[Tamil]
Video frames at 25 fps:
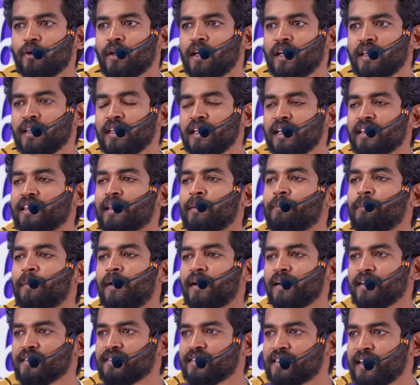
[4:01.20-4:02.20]
சொல்லாதீங்க
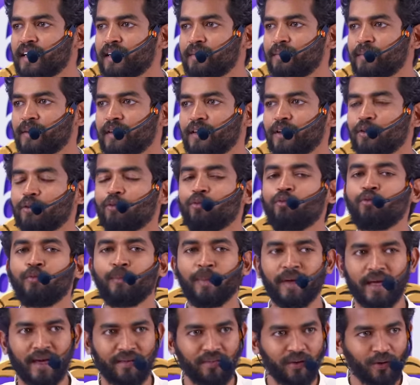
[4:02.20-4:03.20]
தப்பான ஸ்டேட்மெண்ட்
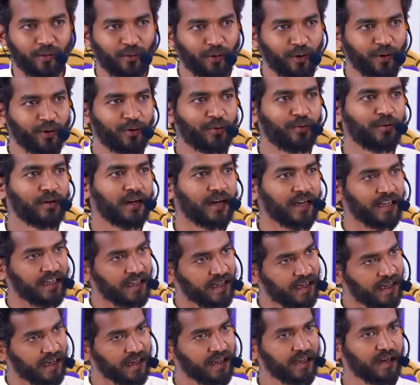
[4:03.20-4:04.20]
உண்மையாவே கொடுக்கணும்னு நினைங்க
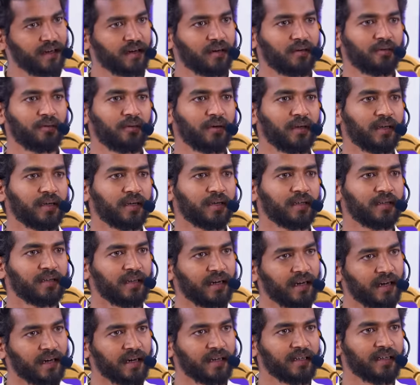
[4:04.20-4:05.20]
நிறைய இருக்குவீங்க
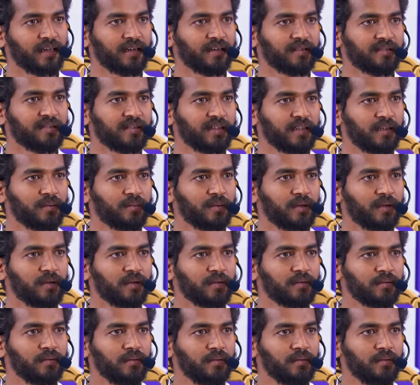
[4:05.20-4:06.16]
இதுதான் கரெக்டான ஸ்டேட்மெண்ட்